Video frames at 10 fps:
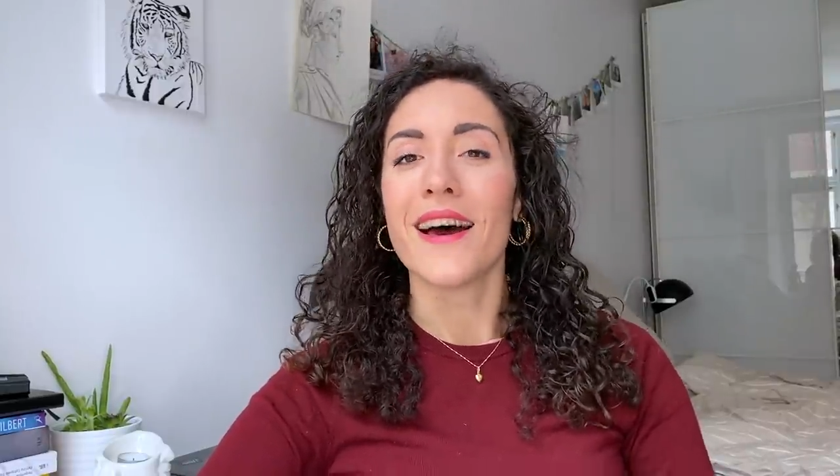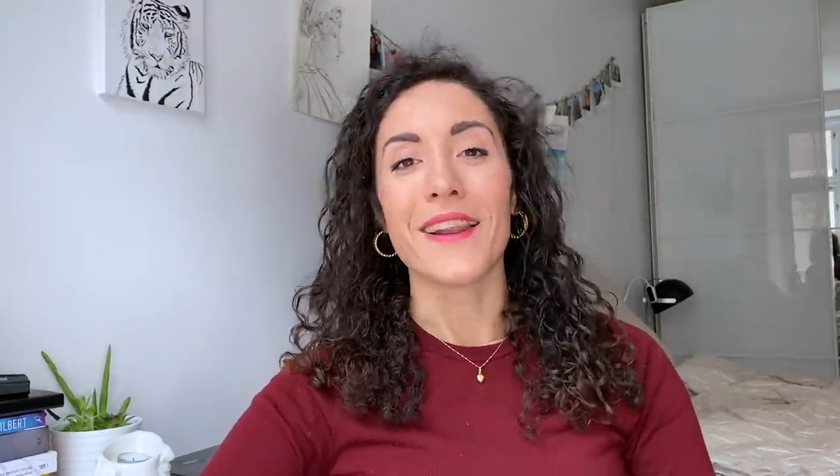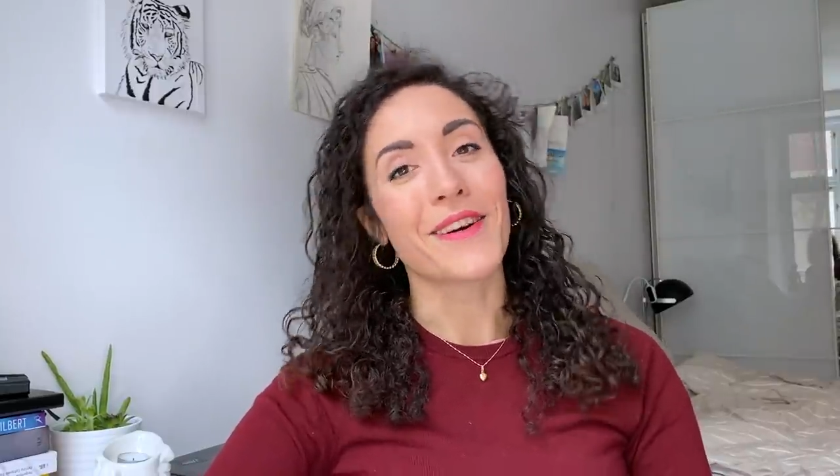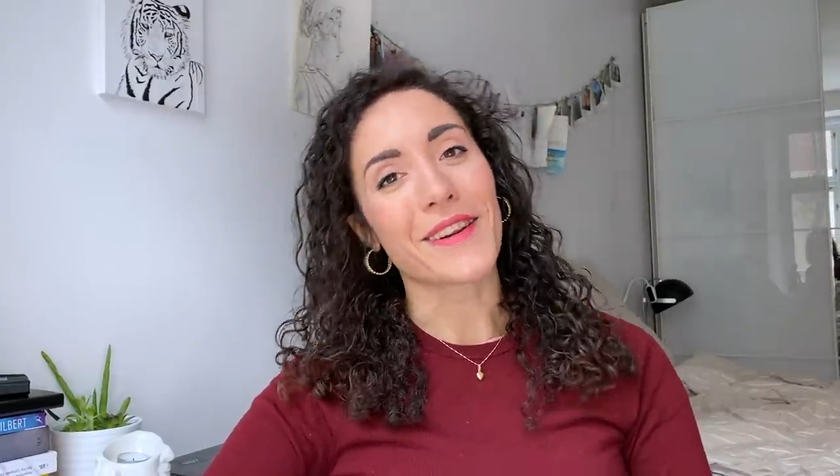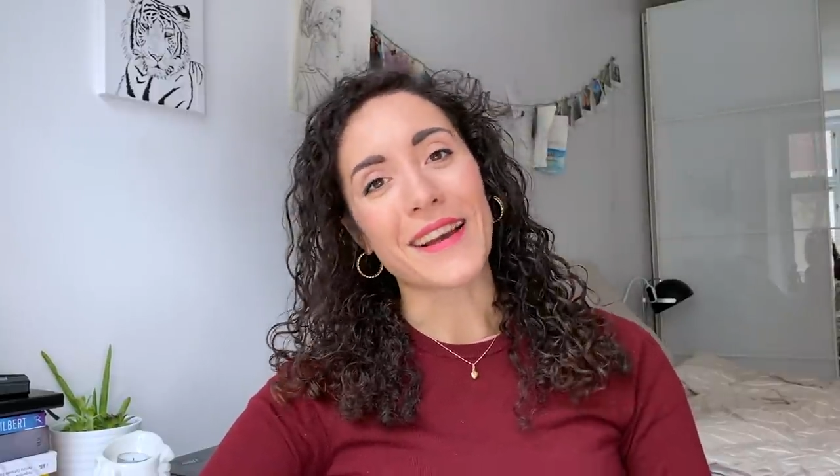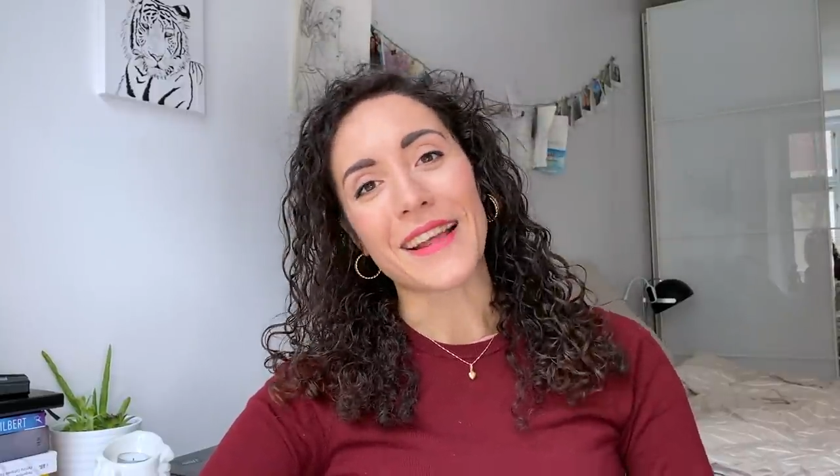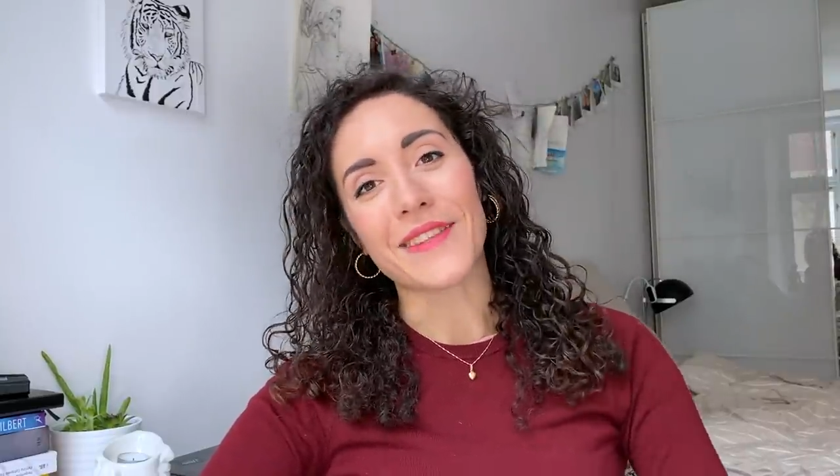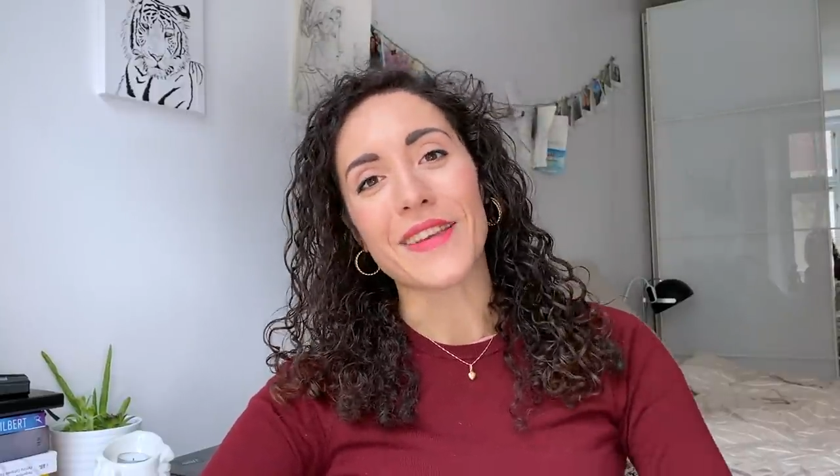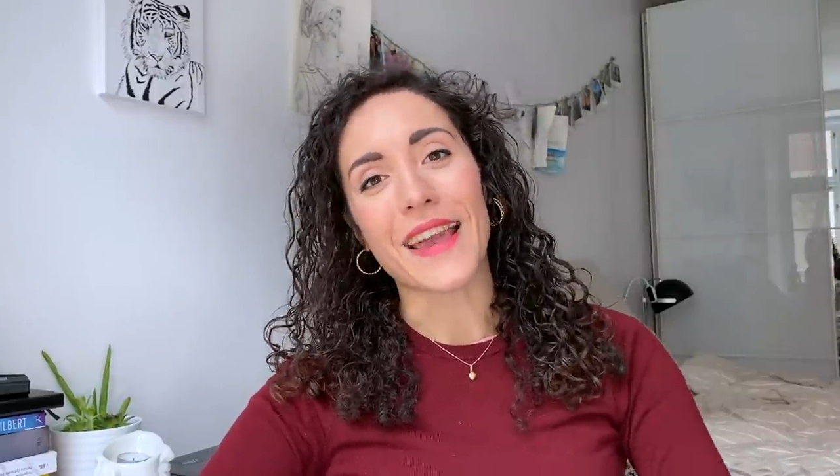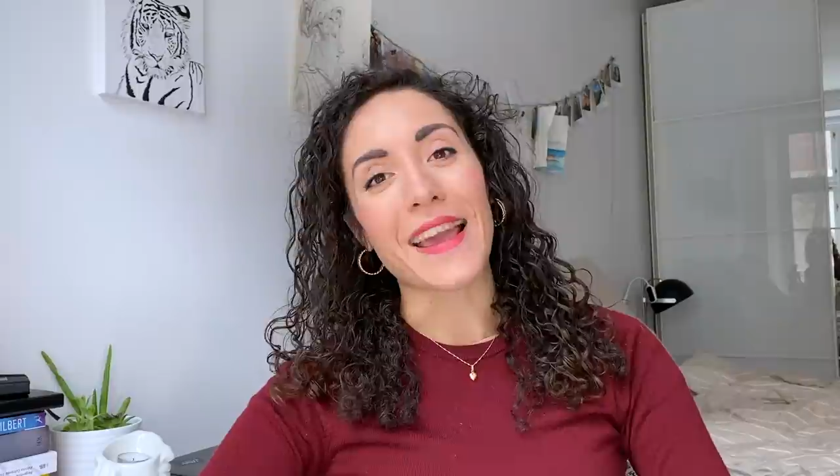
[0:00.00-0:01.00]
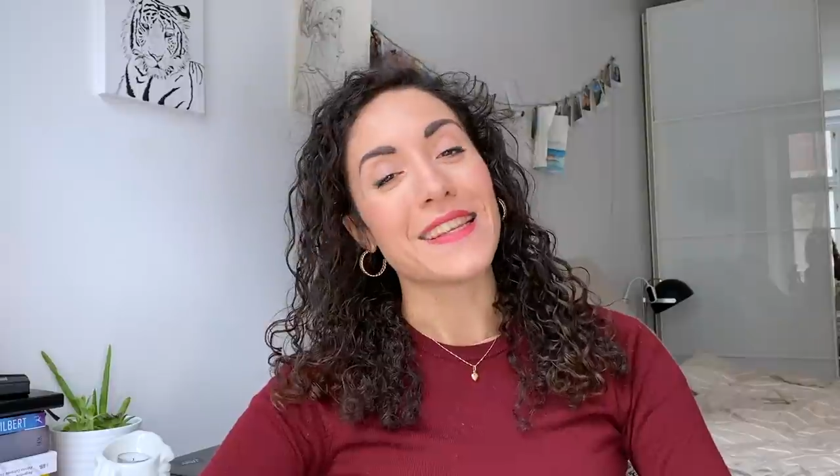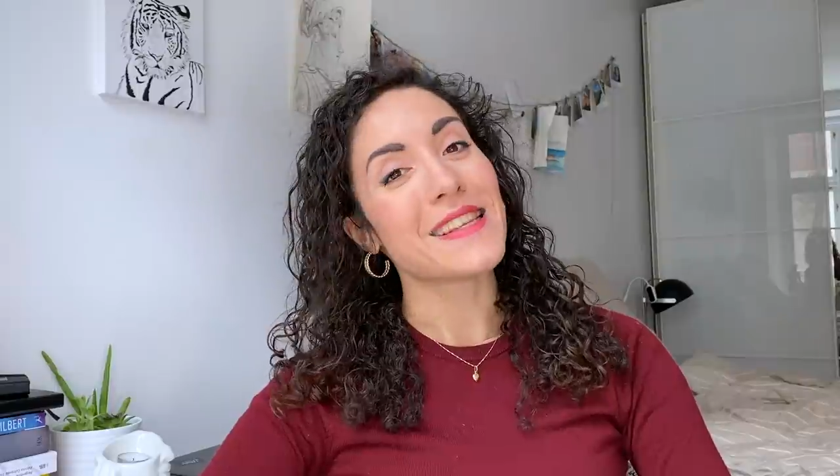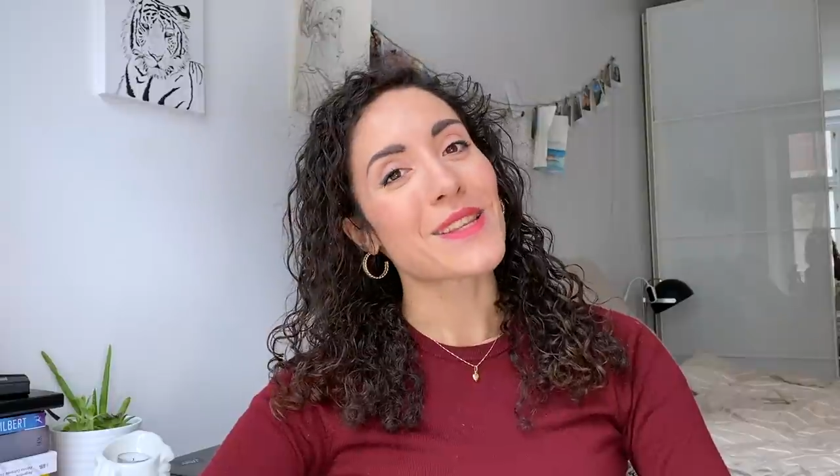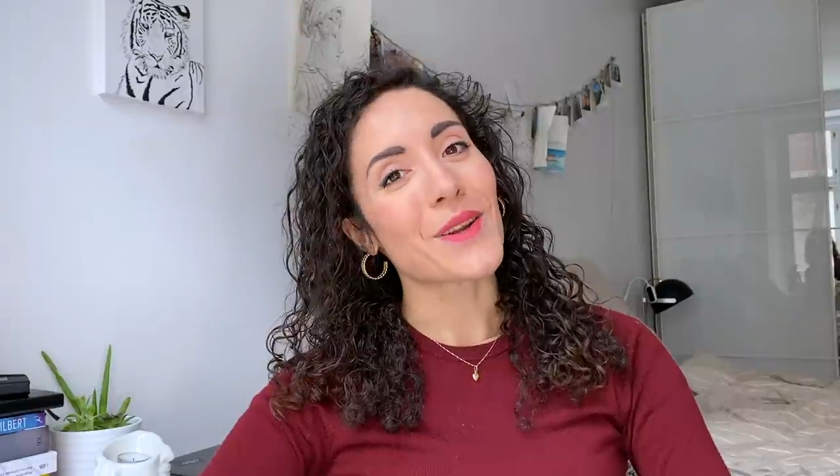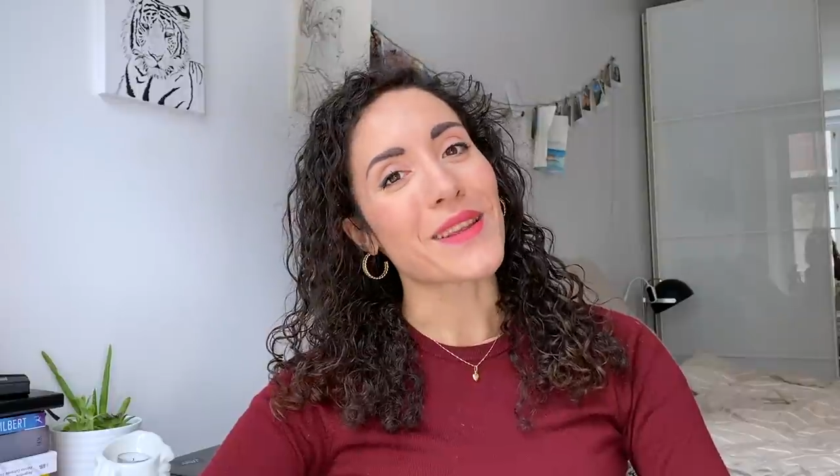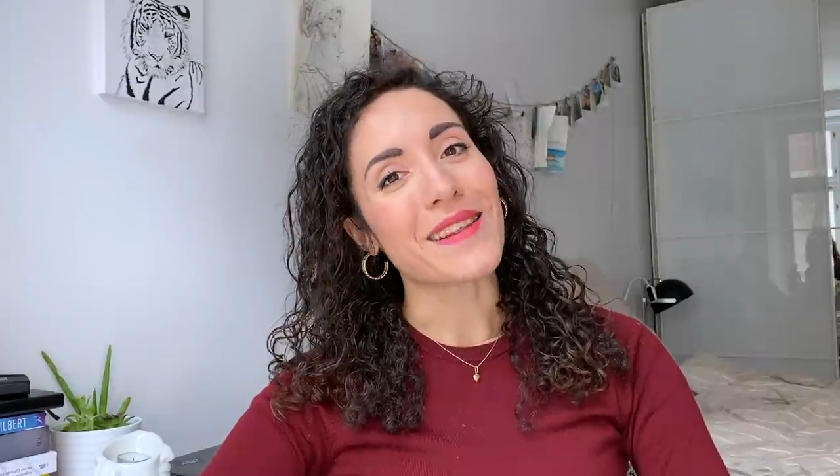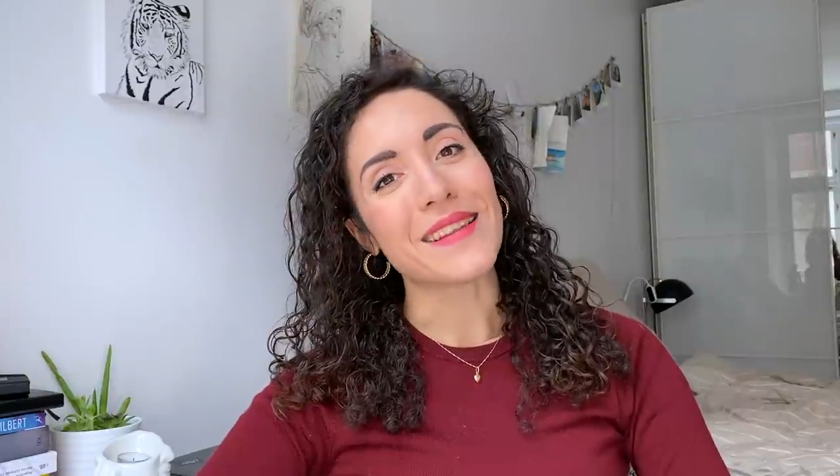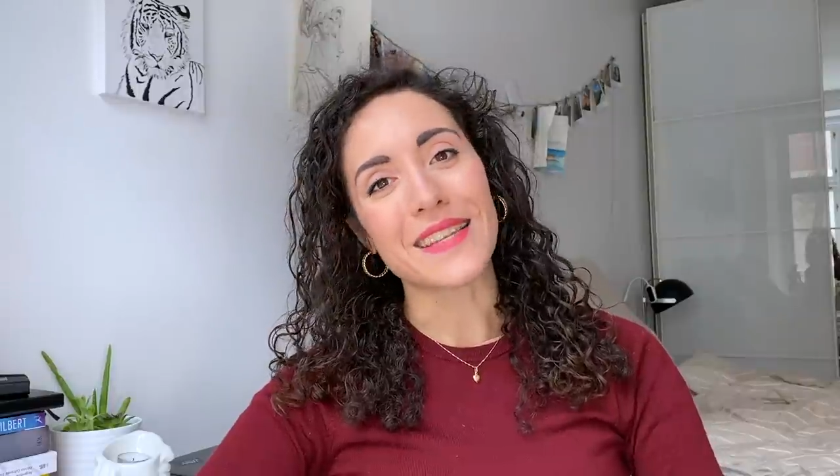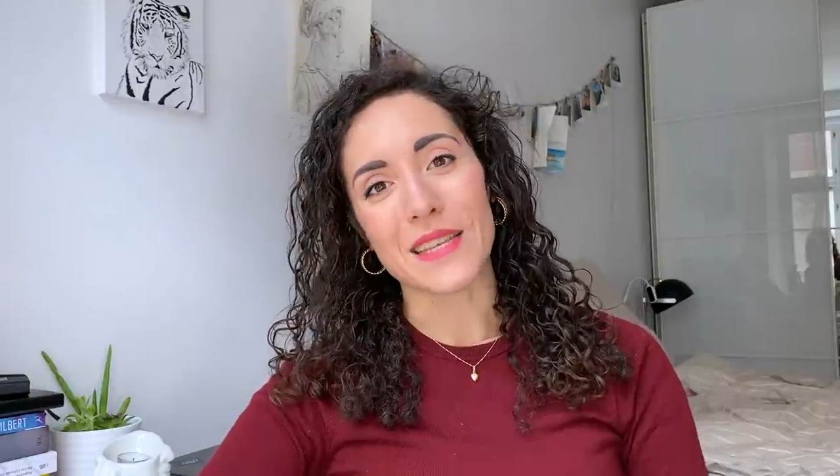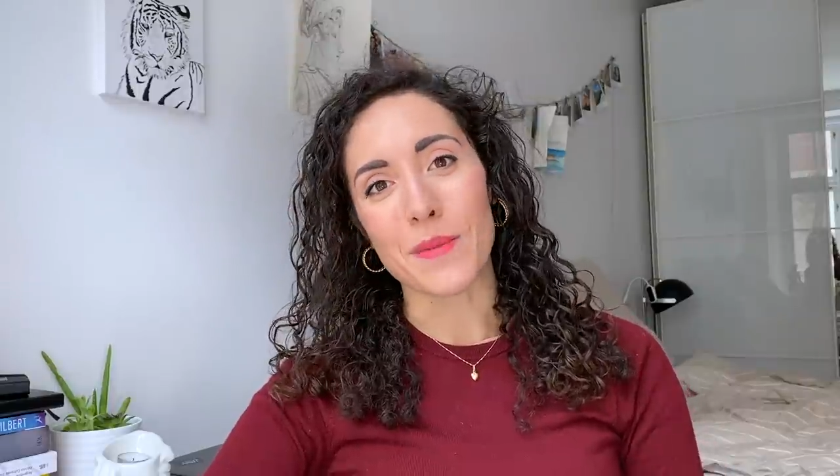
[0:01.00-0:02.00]
ricordatevi che esistono
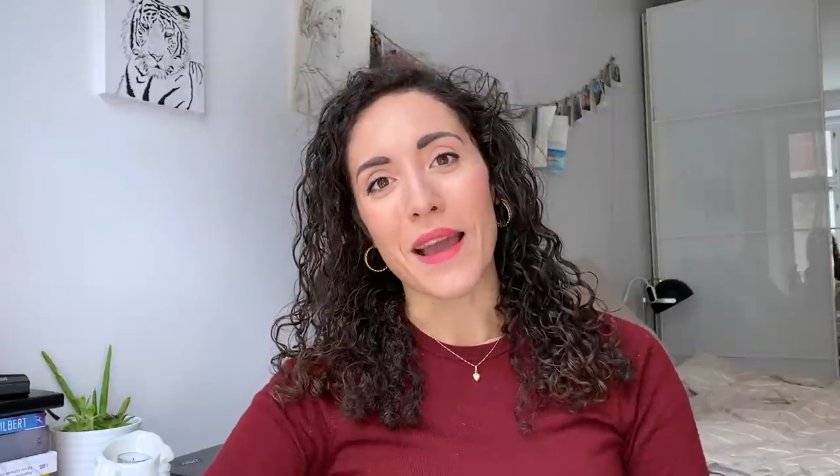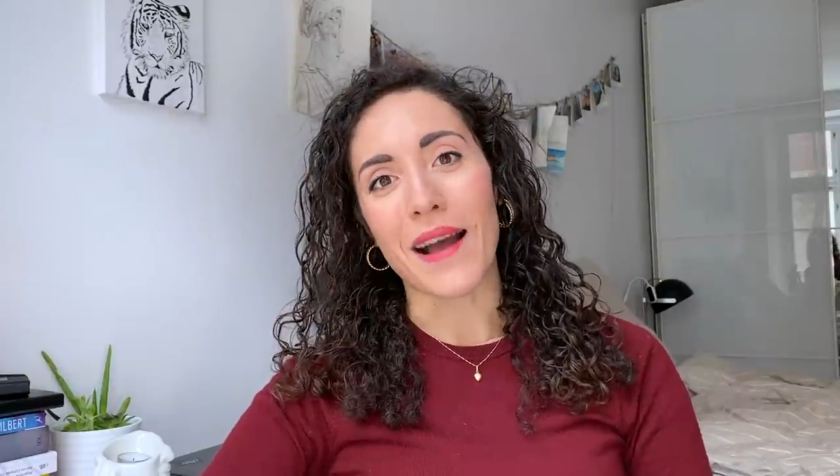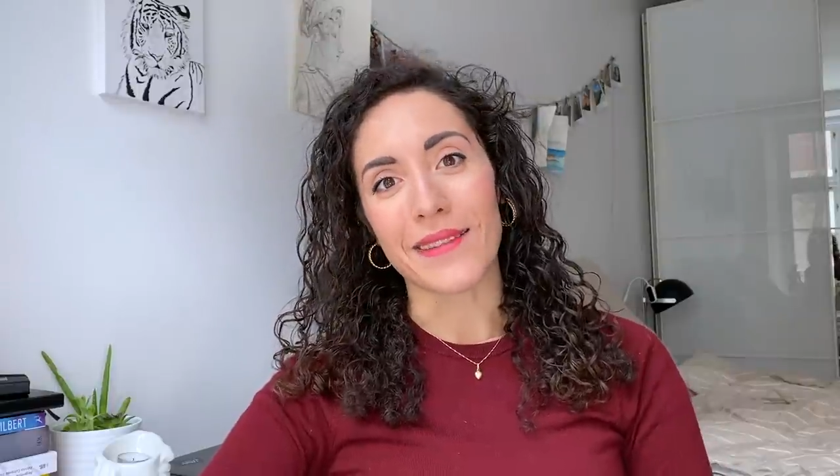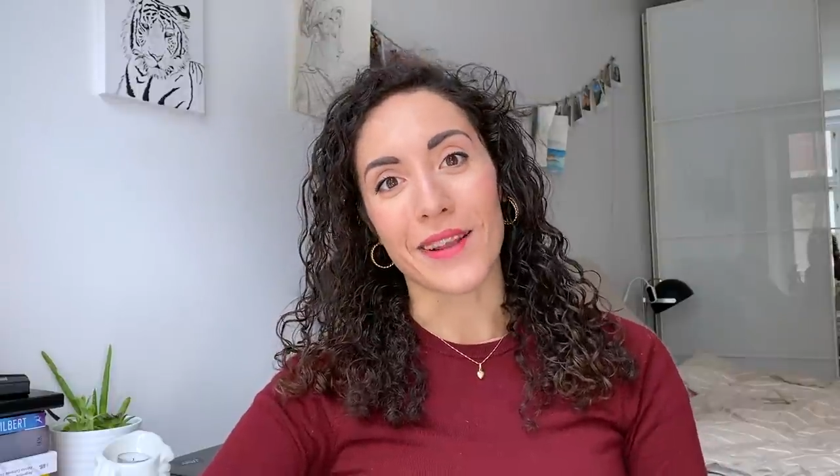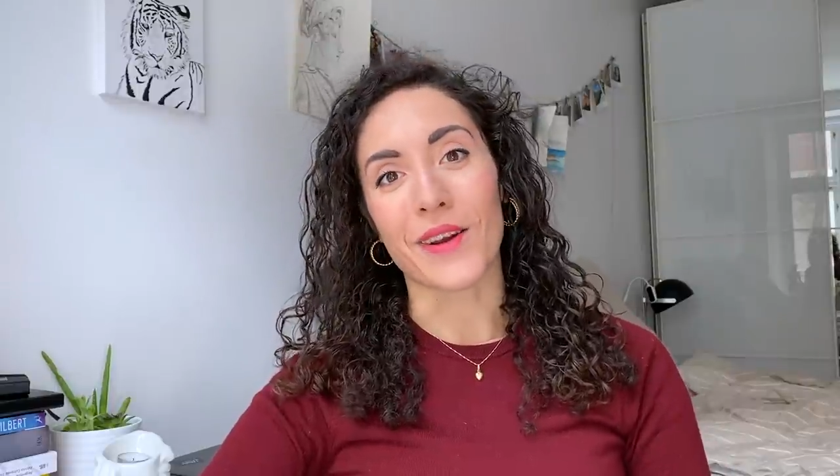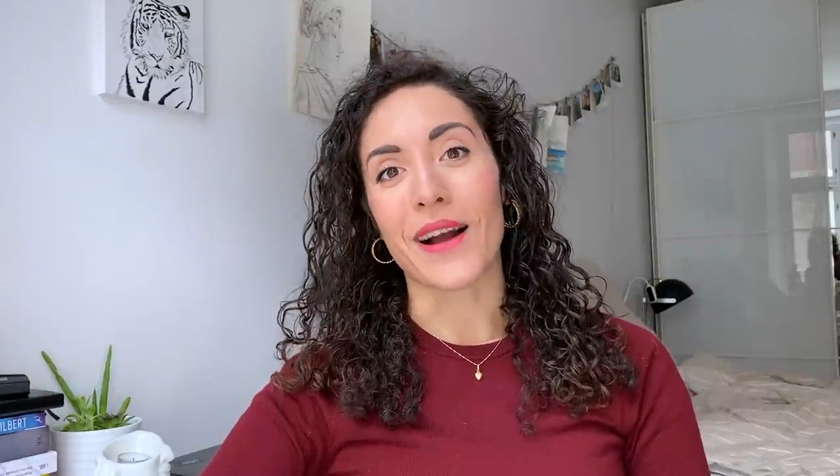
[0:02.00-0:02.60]
tantissime alte,